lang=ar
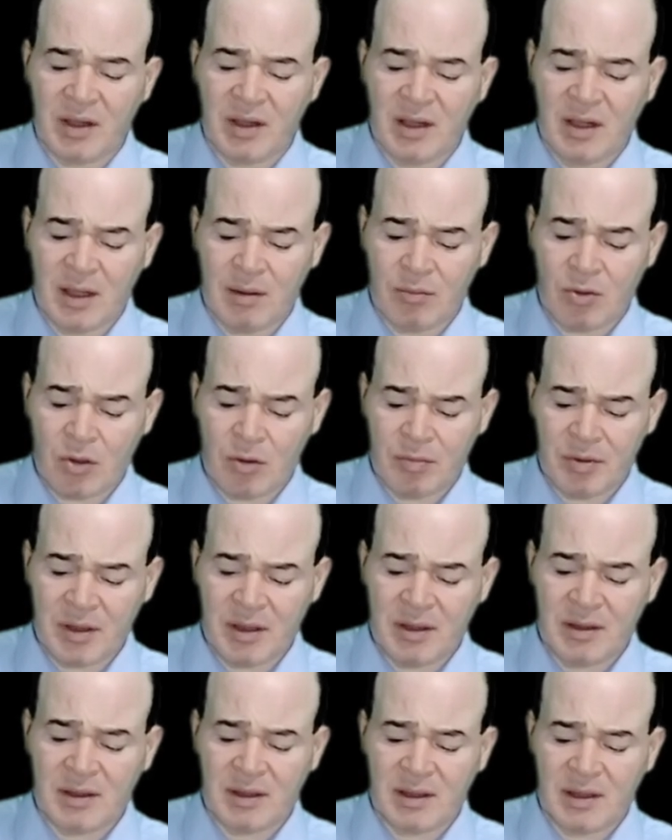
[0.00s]

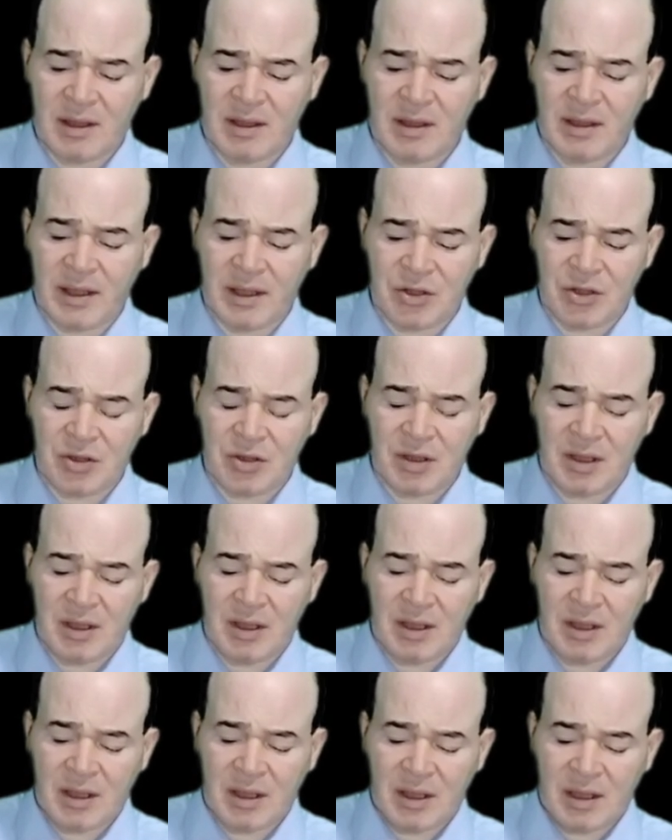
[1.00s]
inappropriate ADH
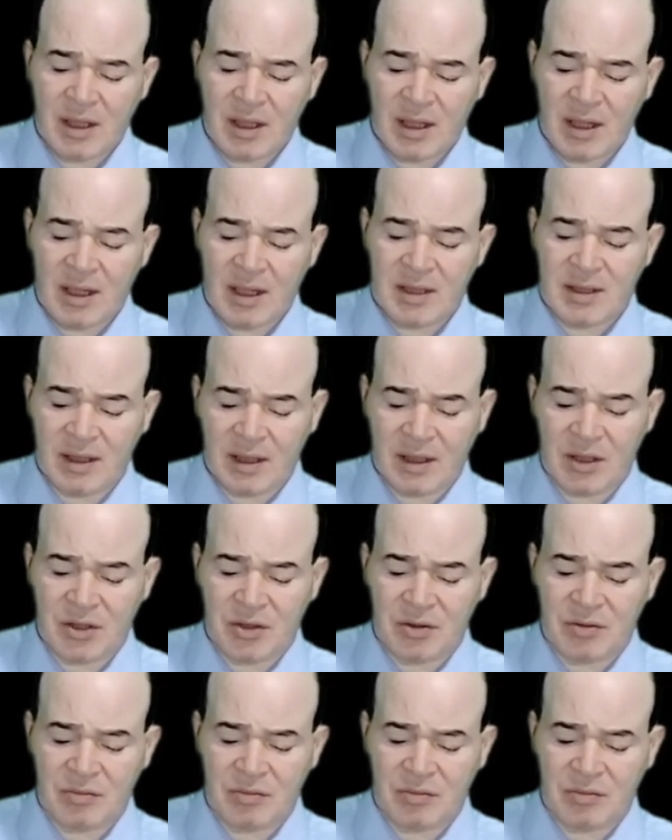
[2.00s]
آه، secretion